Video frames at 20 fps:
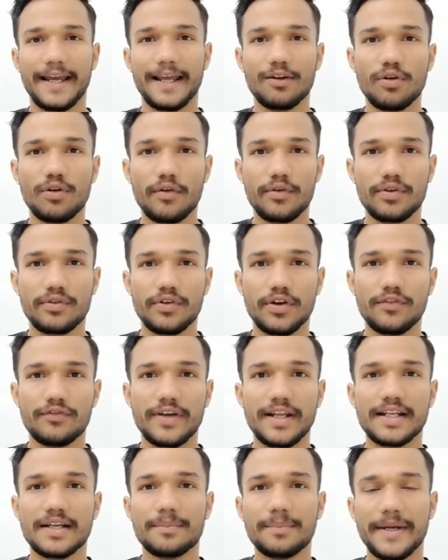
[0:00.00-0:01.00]
हेलो एवरीवन
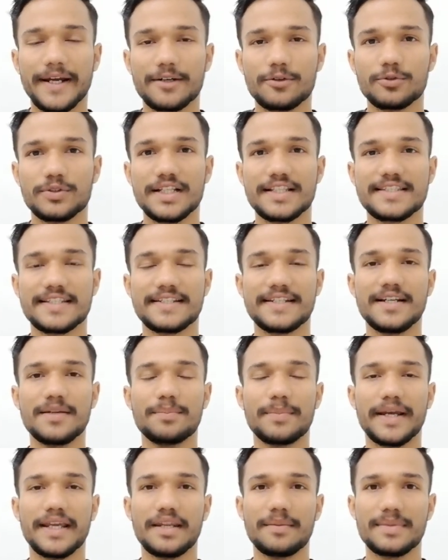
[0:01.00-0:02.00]
वेलकम बैक टू द चैनल
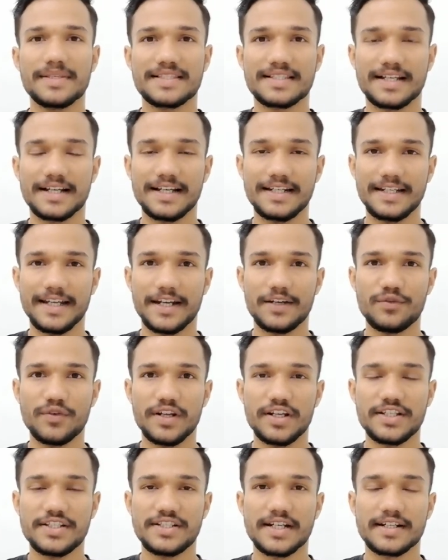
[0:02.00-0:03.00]
माय नेम इज गगन एंड
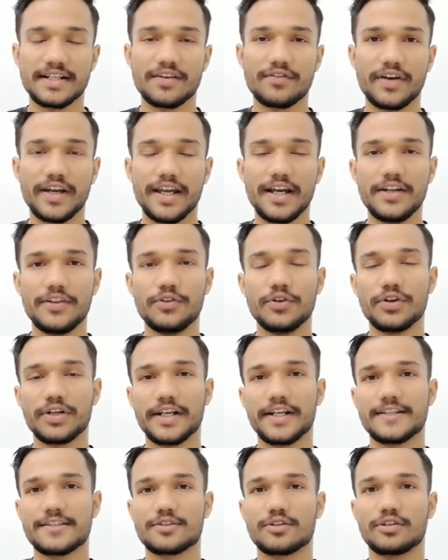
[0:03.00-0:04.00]
वेल इंस्ट्रक्टर वाया
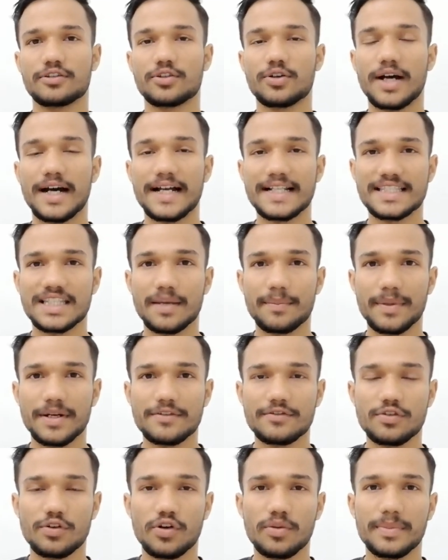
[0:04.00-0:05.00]
न्यूटन स्कूल तो आज के अपने
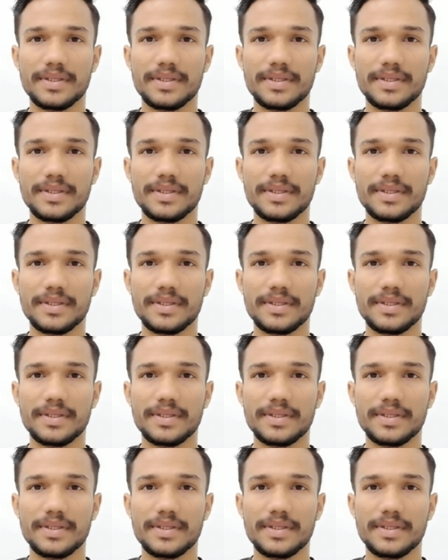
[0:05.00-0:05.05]
इस